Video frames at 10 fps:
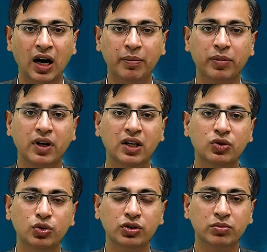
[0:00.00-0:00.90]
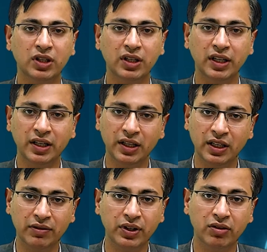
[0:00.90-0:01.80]
आपका दुश्मन नहीं
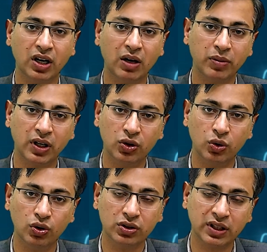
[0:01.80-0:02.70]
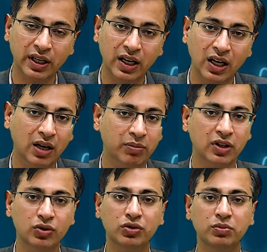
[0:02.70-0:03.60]
है फीवर आपका दोस्त है
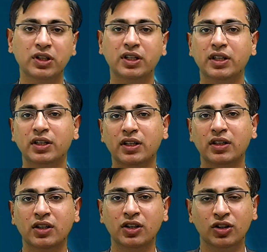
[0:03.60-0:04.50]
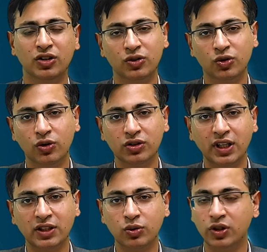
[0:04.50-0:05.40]
आपका दुश्मन नहीं है
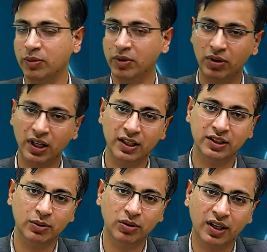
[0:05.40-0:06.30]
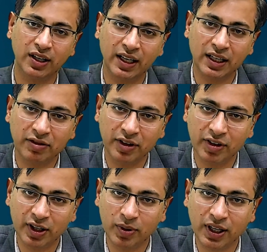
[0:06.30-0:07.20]
दोस्त है सुनने में बड़ा अजीब लग रहा है कि
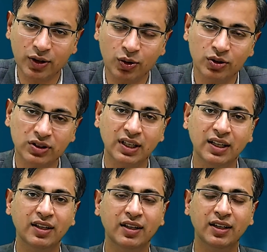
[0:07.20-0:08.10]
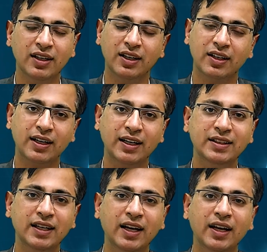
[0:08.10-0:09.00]
फीवर हमारा दोस्त है
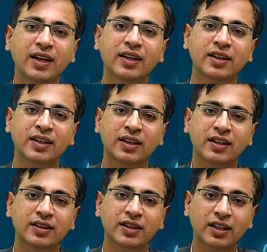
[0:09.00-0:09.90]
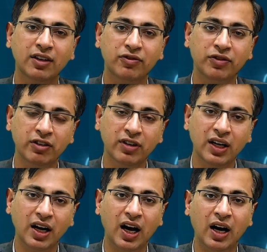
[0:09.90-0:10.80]
कैसे है देखिए फीवर
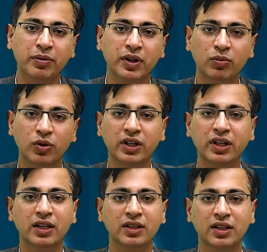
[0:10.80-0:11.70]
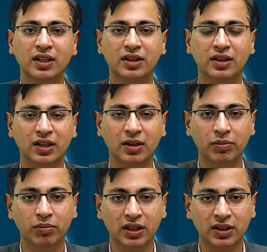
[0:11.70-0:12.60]
आपकी बॉडी के अंदर
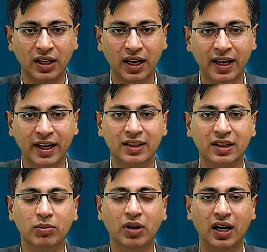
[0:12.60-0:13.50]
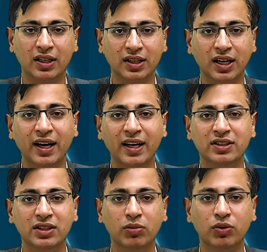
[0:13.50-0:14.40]
तब बनता है तब आता है
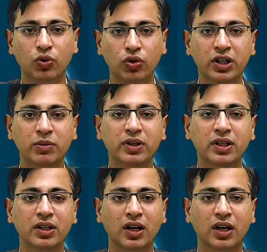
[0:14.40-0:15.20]
जब कोई भी